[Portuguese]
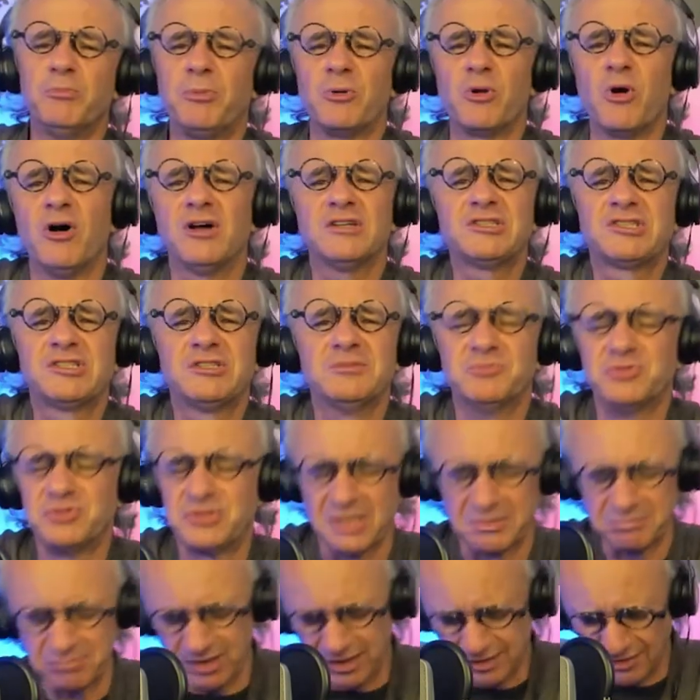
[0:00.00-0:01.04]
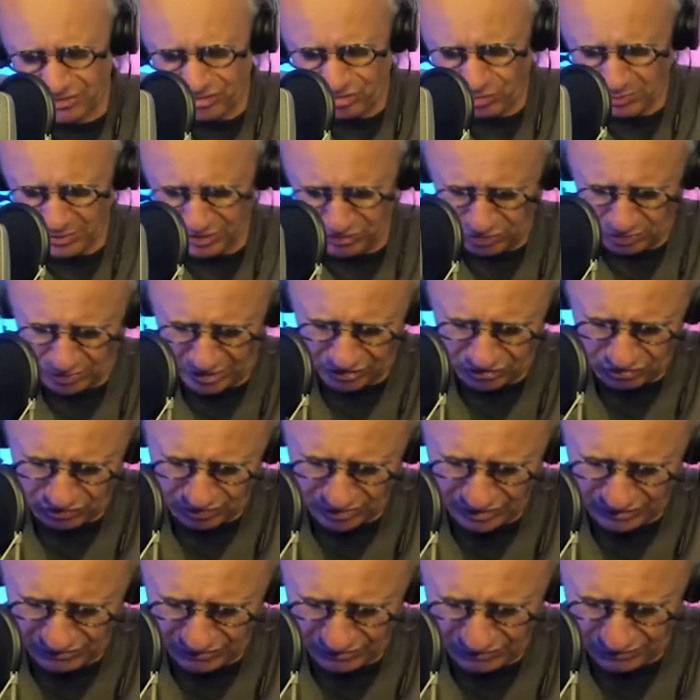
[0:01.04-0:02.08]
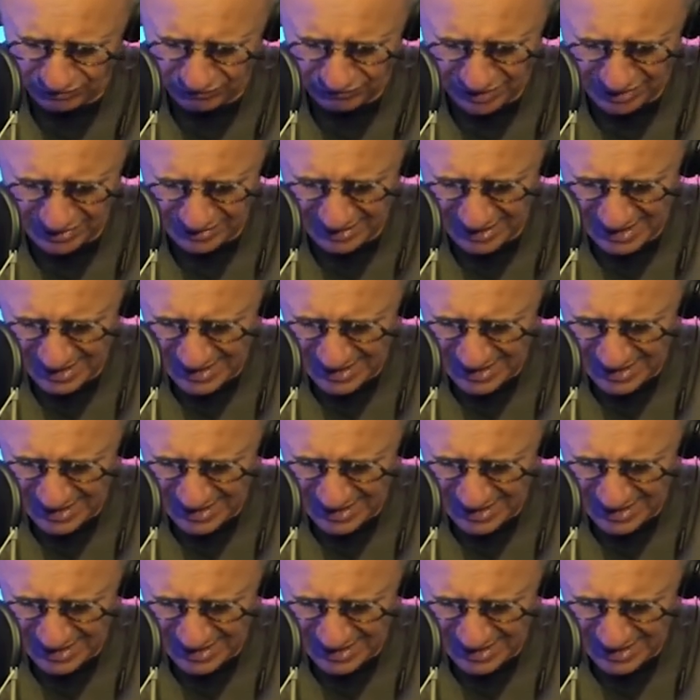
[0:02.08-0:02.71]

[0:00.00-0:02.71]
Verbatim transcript: o próximo também nas suas orações, isso vai